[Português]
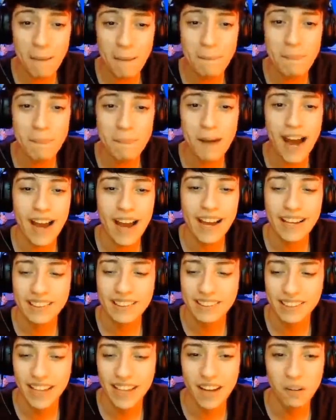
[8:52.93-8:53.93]
rapá.
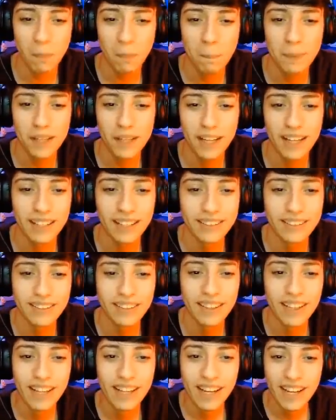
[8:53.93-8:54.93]
Esse que era o plano.
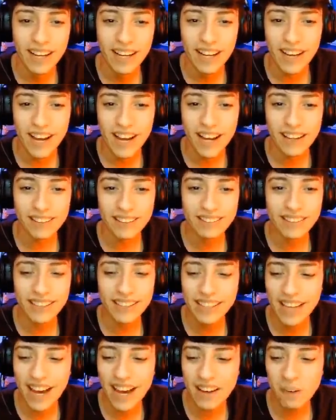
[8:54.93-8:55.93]
Esse
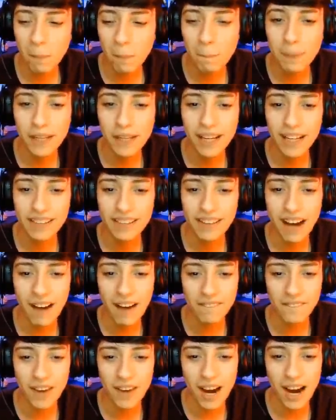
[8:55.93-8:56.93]
que era o plano,
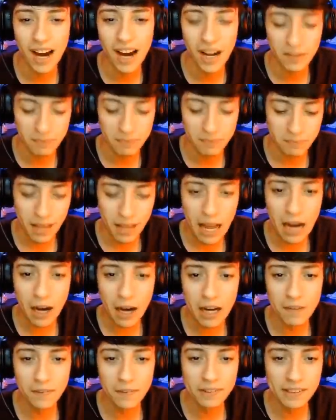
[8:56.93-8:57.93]
rapá.
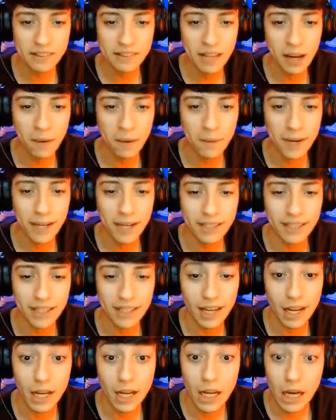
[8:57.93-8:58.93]
Agora vocês não aguentam,
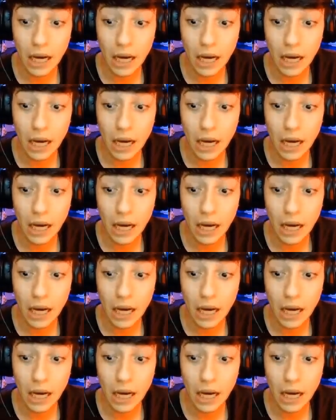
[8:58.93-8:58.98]
né?